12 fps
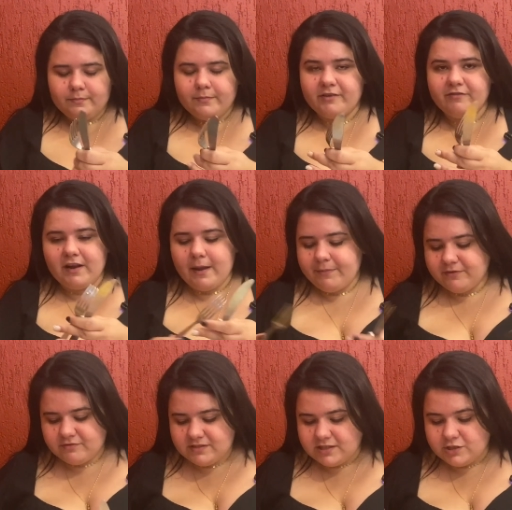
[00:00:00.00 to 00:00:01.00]
pra falar pra
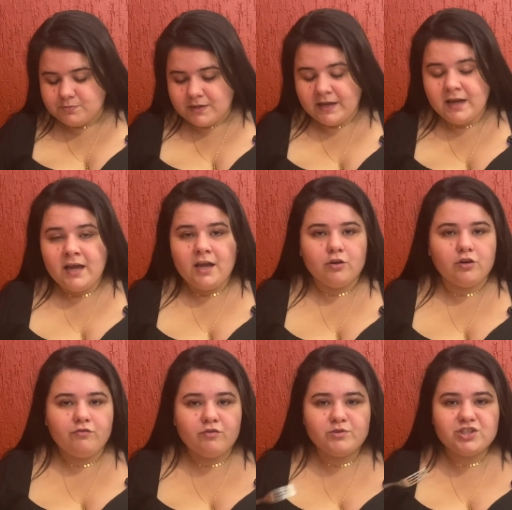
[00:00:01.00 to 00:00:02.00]
vocês. Porque eu
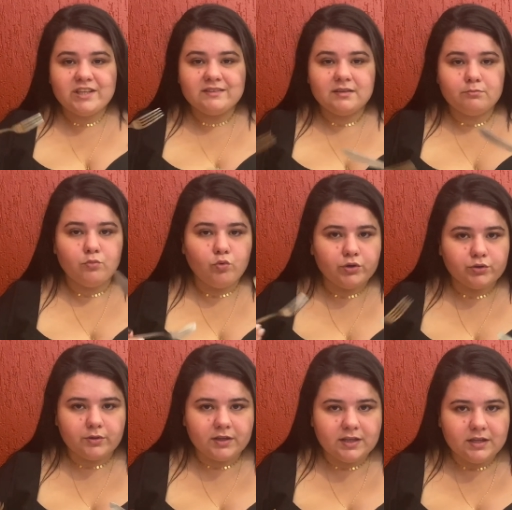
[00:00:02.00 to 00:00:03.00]
não vou me estender
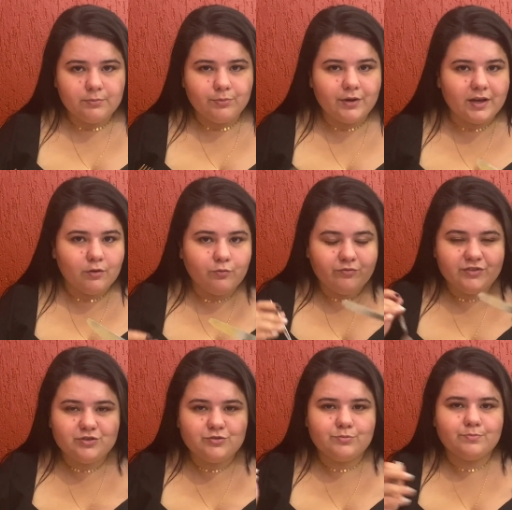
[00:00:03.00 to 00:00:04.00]
muito aqui, porque o
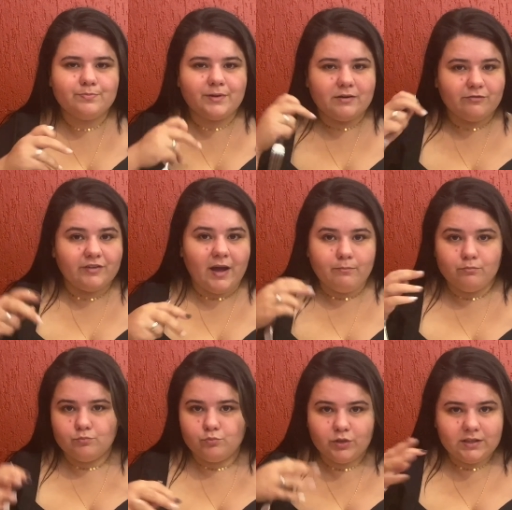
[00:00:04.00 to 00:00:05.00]
vídeo, pra não ficar
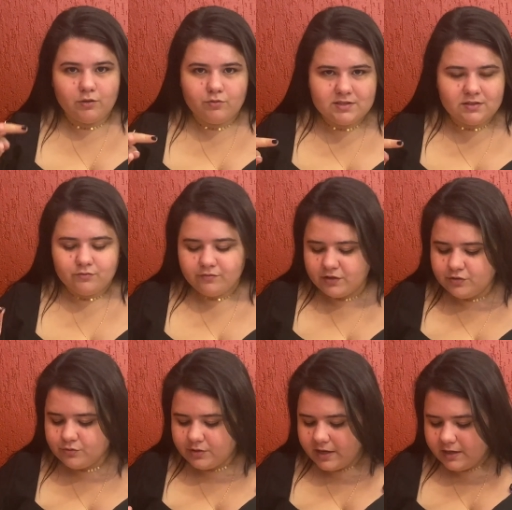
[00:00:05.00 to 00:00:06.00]
muita coisa no
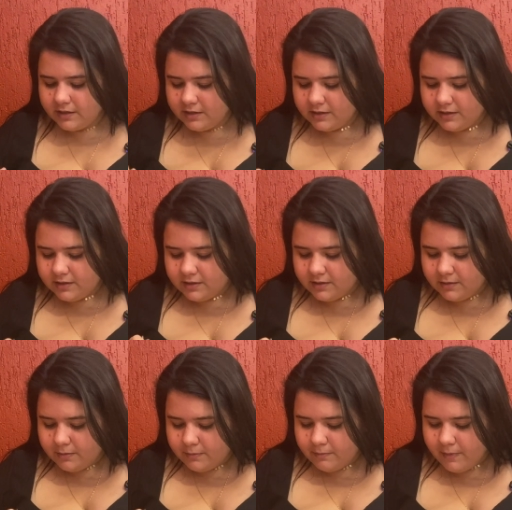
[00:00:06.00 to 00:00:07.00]
vídeo, né?
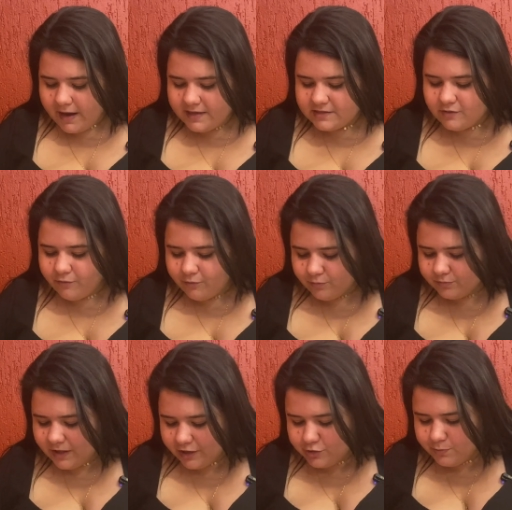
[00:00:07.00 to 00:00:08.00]
Mas eu vou
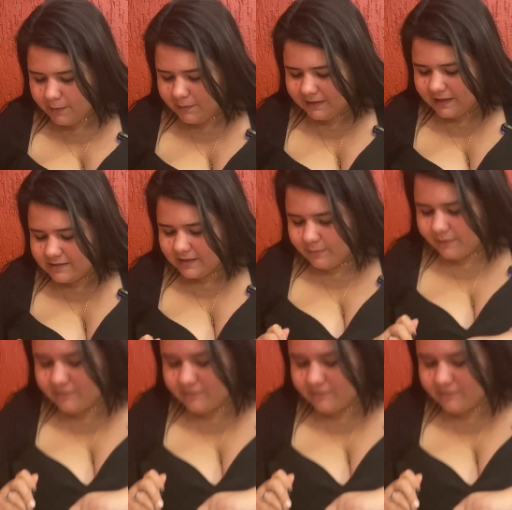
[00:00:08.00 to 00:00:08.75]
ter que experimentar isso aqui pra